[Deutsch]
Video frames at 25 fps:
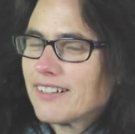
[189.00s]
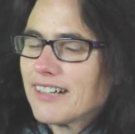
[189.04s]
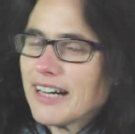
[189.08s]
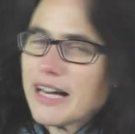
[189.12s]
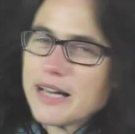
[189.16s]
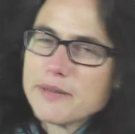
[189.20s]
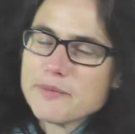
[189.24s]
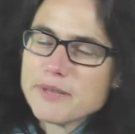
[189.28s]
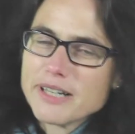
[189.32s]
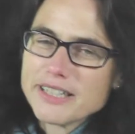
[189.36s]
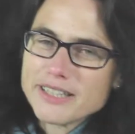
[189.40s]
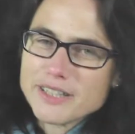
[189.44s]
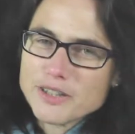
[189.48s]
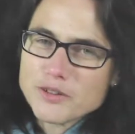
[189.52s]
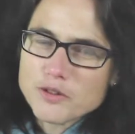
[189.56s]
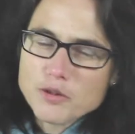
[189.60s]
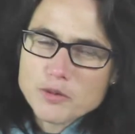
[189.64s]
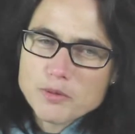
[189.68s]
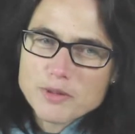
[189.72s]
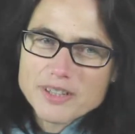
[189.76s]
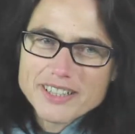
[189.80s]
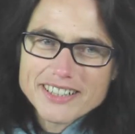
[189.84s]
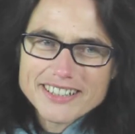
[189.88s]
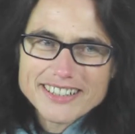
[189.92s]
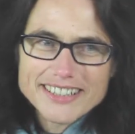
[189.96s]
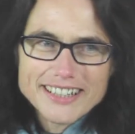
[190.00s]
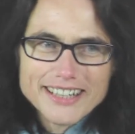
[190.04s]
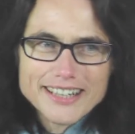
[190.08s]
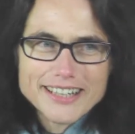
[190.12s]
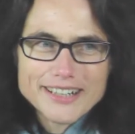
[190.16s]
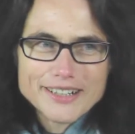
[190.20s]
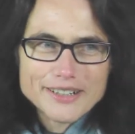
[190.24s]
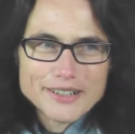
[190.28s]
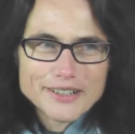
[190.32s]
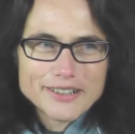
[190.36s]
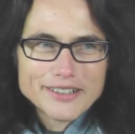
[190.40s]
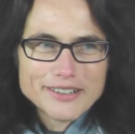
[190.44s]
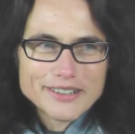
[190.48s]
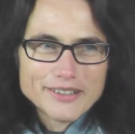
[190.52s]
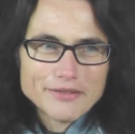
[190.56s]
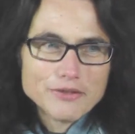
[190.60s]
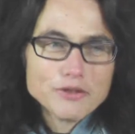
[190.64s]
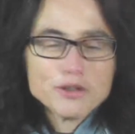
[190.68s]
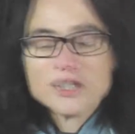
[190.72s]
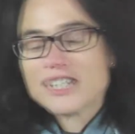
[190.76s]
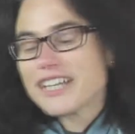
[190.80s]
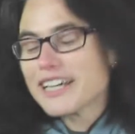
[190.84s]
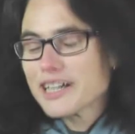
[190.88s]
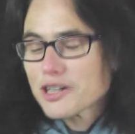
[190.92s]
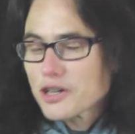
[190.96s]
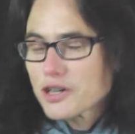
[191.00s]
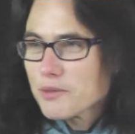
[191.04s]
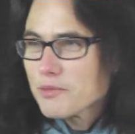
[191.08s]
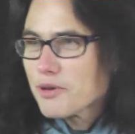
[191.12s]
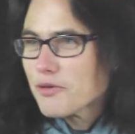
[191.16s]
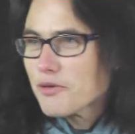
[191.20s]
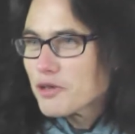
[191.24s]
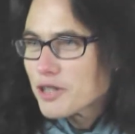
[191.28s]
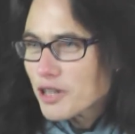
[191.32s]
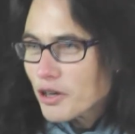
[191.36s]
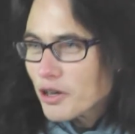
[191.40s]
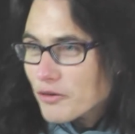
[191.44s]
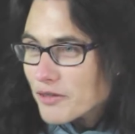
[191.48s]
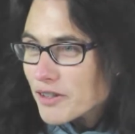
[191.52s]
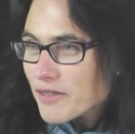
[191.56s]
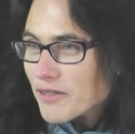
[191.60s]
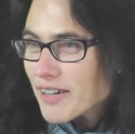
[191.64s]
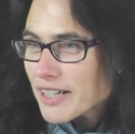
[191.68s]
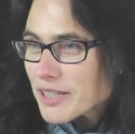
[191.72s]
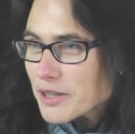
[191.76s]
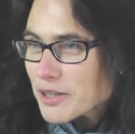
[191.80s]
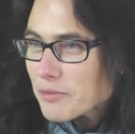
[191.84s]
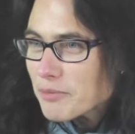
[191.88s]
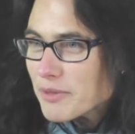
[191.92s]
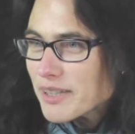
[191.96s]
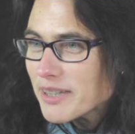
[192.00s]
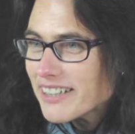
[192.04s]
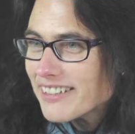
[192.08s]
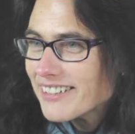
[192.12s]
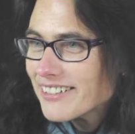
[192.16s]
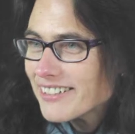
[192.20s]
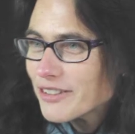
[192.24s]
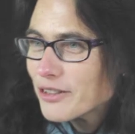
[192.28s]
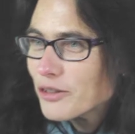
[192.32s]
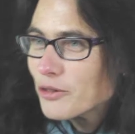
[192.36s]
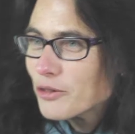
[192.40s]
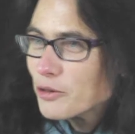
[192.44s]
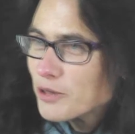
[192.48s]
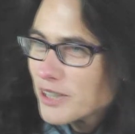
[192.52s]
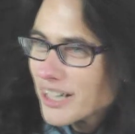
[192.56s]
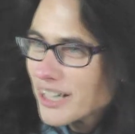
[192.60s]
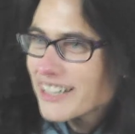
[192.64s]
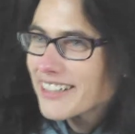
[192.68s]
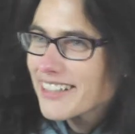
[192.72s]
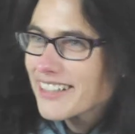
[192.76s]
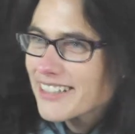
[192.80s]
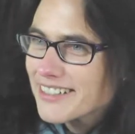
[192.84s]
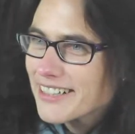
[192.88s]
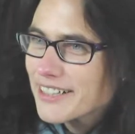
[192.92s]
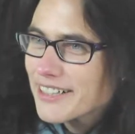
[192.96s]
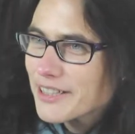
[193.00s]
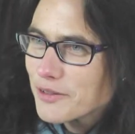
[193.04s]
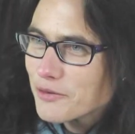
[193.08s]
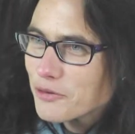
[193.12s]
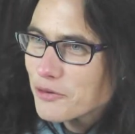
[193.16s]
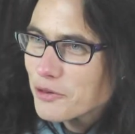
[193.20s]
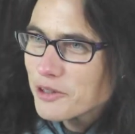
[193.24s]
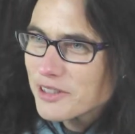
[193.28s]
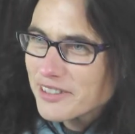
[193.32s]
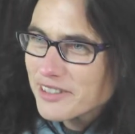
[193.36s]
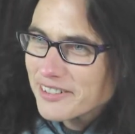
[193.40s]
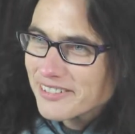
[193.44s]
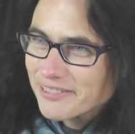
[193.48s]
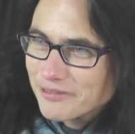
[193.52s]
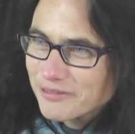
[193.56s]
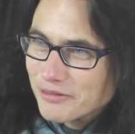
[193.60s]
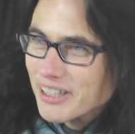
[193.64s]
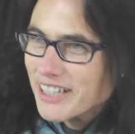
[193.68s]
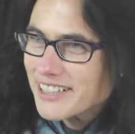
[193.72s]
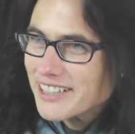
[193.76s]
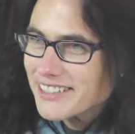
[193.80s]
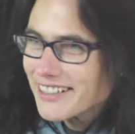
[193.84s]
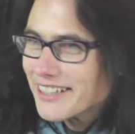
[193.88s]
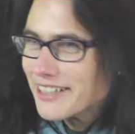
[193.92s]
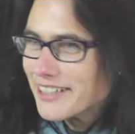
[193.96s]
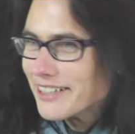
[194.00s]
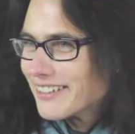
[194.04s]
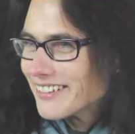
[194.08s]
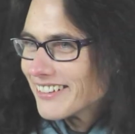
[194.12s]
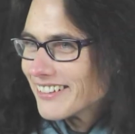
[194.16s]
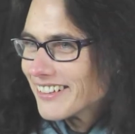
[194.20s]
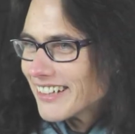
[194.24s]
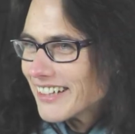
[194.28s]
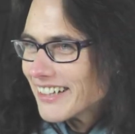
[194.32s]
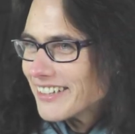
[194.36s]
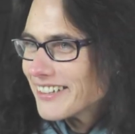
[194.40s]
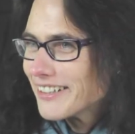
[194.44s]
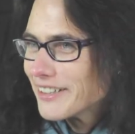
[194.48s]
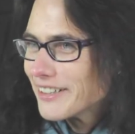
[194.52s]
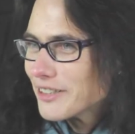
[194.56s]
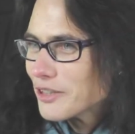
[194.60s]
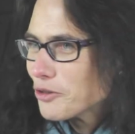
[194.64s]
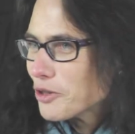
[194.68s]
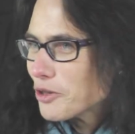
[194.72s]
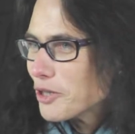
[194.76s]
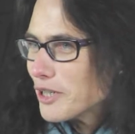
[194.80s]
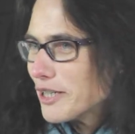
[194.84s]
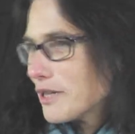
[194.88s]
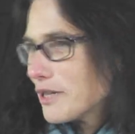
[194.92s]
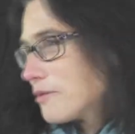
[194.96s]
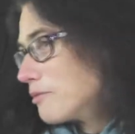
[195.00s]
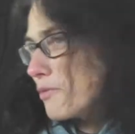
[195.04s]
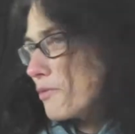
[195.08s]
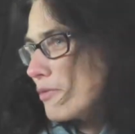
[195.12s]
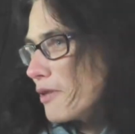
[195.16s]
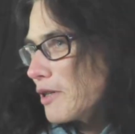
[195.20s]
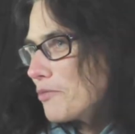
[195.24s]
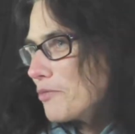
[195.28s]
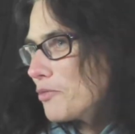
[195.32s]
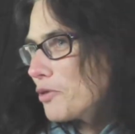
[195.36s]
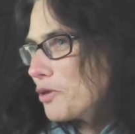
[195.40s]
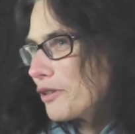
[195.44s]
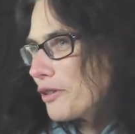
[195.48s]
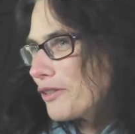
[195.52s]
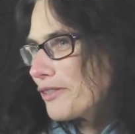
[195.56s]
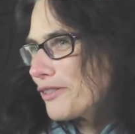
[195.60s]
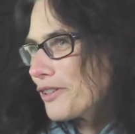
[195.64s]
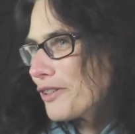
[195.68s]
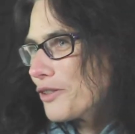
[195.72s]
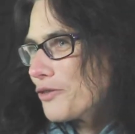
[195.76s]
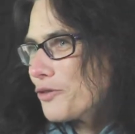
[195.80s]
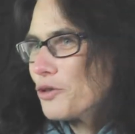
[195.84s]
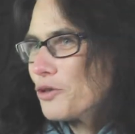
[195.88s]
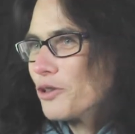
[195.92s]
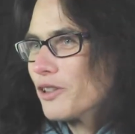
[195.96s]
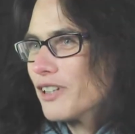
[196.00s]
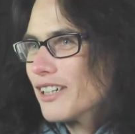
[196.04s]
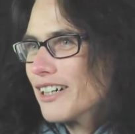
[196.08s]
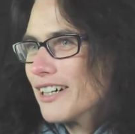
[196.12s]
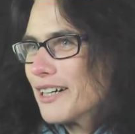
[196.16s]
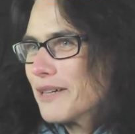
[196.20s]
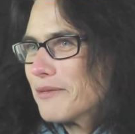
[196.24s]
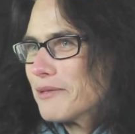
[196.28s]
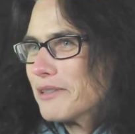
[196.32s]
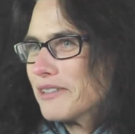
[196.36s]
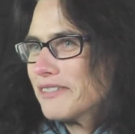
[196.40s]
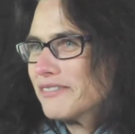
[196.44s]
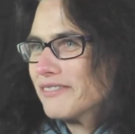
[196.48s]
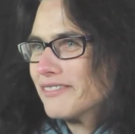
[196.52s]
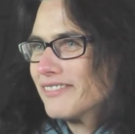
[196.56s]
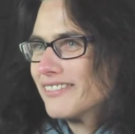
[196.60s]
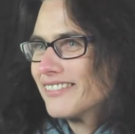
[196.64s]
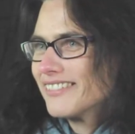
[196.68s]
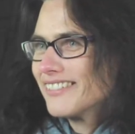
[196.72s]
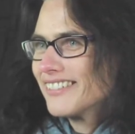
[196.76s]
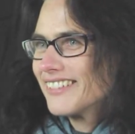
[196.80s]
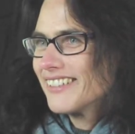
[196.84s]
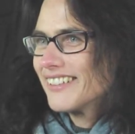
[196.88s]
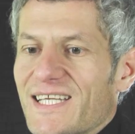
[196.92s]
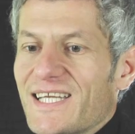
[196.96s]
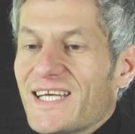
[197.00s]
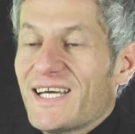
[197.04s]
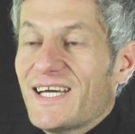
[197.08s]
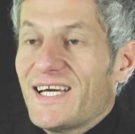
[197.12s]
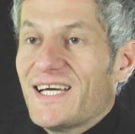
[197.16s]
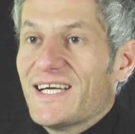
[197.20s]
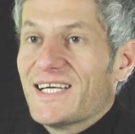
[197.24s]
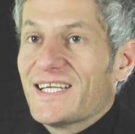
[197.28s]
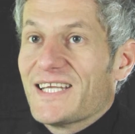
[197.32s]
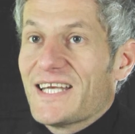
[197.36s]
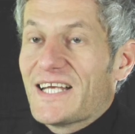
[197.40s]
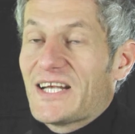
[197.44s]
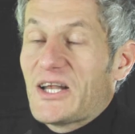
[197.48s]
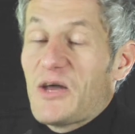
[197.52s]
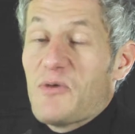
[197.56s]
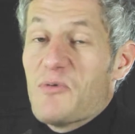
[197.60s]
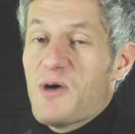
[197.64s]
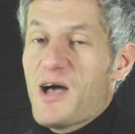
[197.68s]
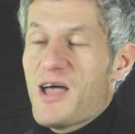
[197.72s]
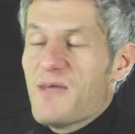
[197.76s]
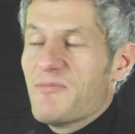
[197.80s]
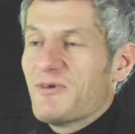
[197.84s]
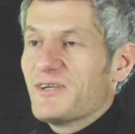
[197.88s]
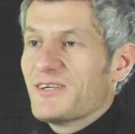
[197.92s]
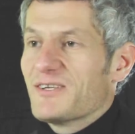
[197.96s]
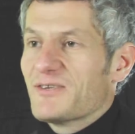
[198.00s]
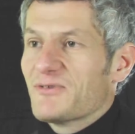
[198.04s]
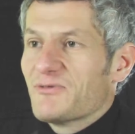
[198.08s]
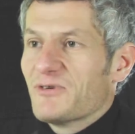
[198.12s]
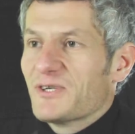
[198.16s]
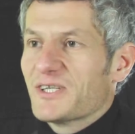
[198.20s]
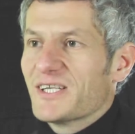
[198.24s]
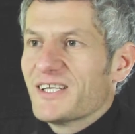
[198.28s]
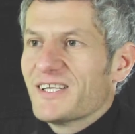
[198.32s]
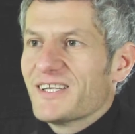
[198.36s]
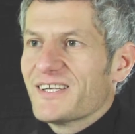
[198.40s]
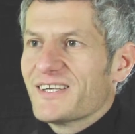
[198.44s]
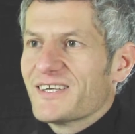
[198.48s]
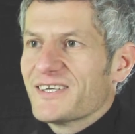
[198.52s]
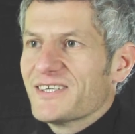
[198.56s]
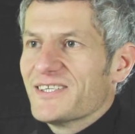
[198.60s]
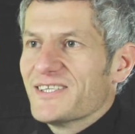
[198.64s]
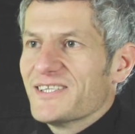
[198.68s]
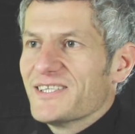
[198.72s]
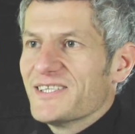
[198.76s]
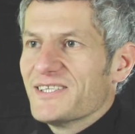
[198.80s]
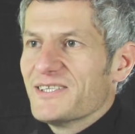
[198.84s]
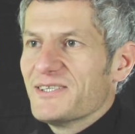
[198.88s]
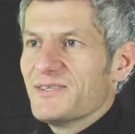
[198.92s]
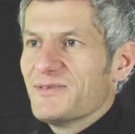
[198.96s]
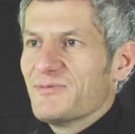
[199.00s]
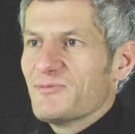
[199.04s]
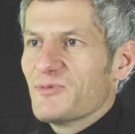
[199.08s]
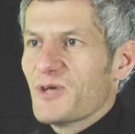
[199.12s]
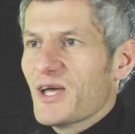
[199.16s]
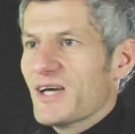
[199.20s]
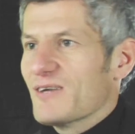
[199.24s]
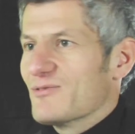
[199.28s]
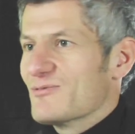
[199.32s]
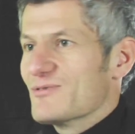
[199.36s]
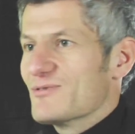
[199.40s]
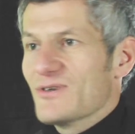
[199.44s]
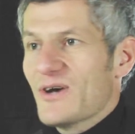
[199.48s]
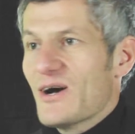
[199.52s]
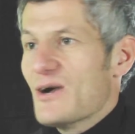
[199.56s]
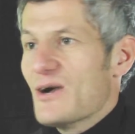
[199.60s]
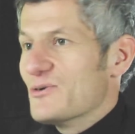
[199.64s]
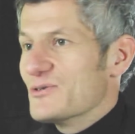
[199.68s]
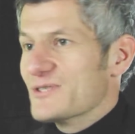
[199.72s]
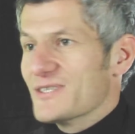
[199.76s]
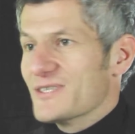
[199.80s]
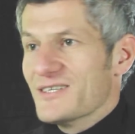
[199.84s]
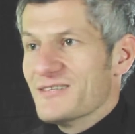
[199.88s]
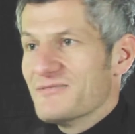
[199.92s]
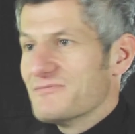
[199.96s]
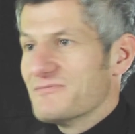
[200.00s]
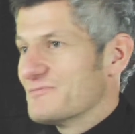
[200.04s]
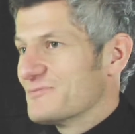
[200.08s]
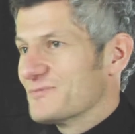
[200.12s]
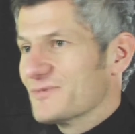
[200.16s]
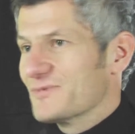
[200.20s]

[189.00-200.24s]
Heimat ist für mich da, wo ich herkomme, wo ich aufgewachsen bin und andererseits, wo ich vielleicht einen anderen neuen Lebensmittelpunkt gefunden habe. Ja, ich glaube, Heimat ist wirklich äh, ja, zu Hause.